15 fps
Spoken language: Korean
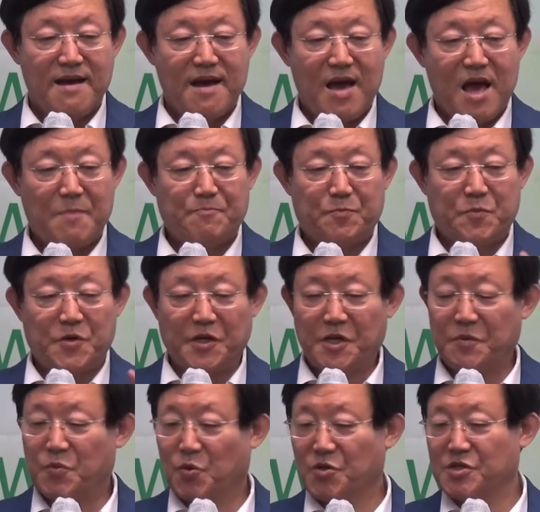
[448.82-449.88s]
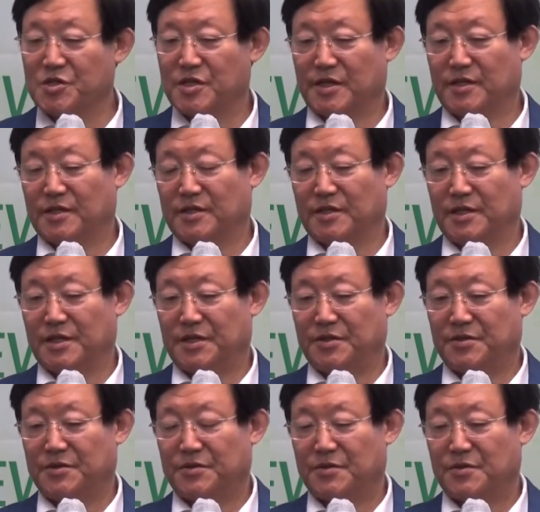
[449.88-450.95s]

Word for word: 앞길이 보이지 않는 거예요.